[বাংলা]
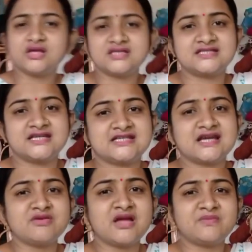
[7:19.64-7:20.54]
হয়ে যাচ্ছে এটা
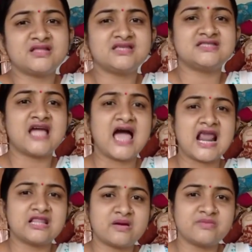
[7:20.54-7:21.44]
আমি আপনাদের যে
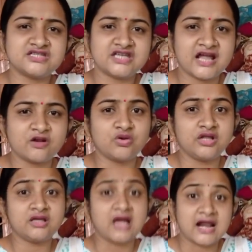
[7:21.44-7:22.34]
আলাদাভাবে শেয়ার
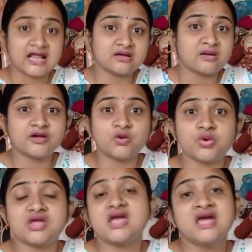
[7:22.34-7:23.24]
করি আলাদাভাবে
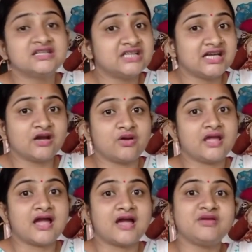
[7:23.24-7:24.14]
করি সেটা নয়
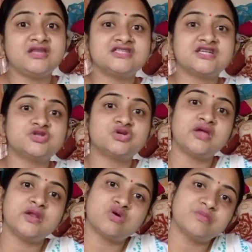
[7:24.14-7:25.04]
আমি নিজের জন্য
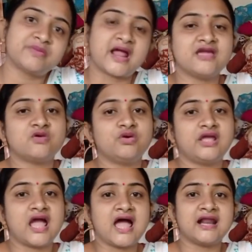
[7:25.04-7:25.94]
এরকম প্রায়ই করি
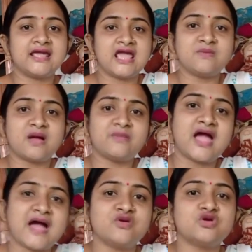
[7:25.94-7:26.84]
আর এইভাবে
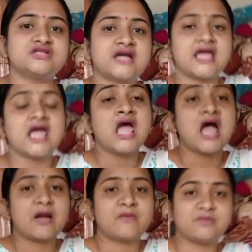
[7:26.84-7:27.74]
আমিও চাই
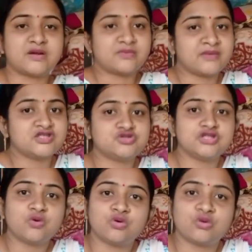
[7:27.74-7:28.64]
আমার বাবা মায়ের যদি
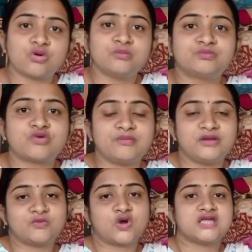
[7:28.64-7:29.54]
কোনো রকম
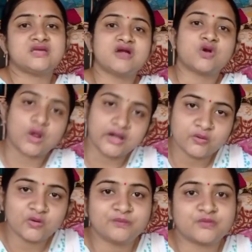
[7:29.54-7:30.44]
প্রবলেম হয় কিংবা ঘরের
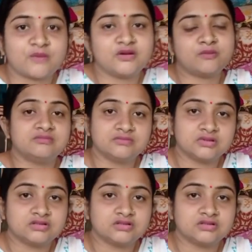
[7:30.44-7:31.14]
কোনো প্রবলেম হয়